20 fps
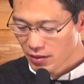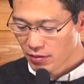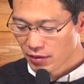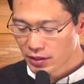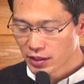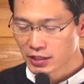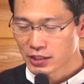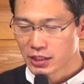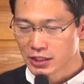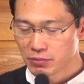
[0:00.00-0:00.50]

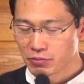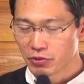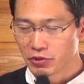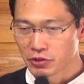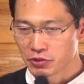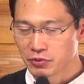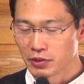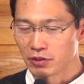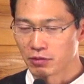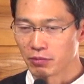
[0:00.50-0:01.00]
私たちも
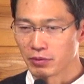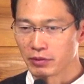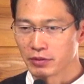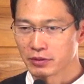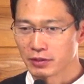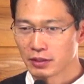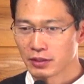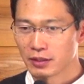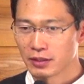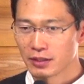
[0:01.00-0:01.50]
一緒だと思いま
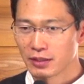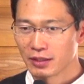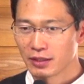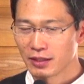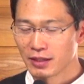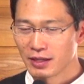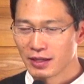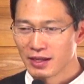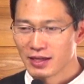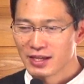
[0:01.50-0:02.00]
すね。
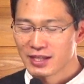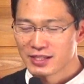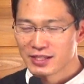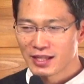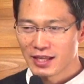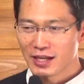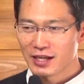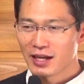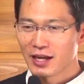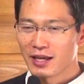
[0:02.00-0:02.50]

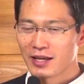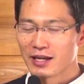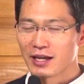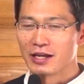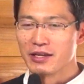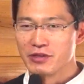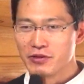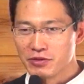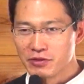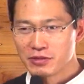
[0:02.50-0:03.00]
世界
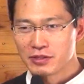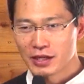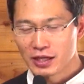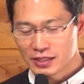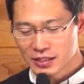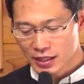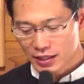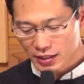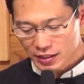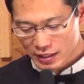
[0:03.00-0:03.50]
が揺るが
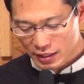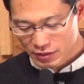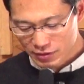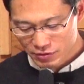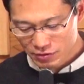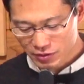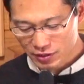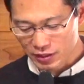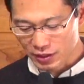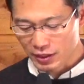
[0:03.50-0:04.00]
されている
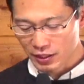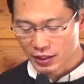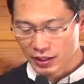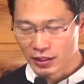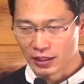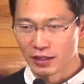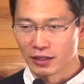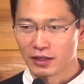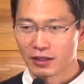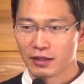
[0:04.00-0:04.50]
時
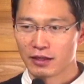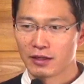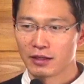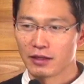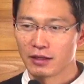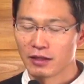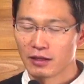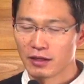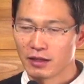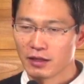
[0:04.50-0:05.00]
に
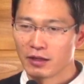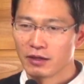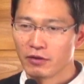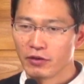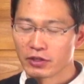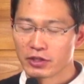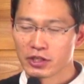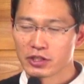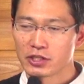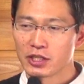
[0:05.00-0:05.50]

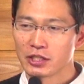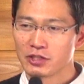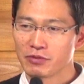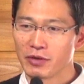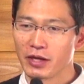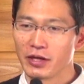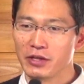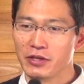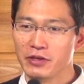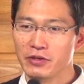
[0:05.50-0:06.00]
私たち
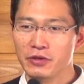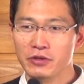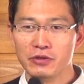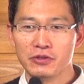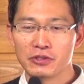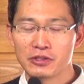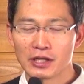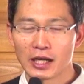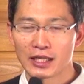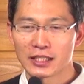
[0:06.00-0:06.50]
は揺
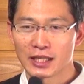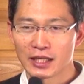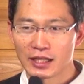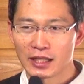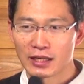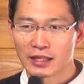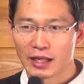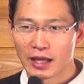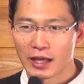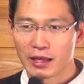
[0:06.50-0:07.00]
るがさ
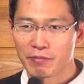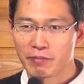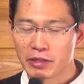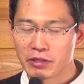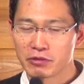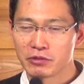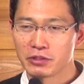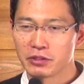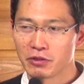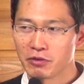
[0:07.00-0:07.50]
れない御
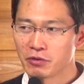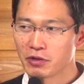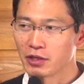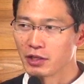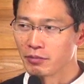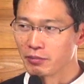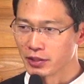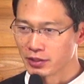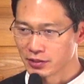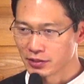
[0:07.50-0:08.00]
国を受け
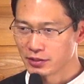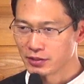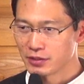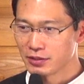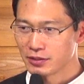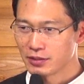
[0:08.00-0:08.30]
てます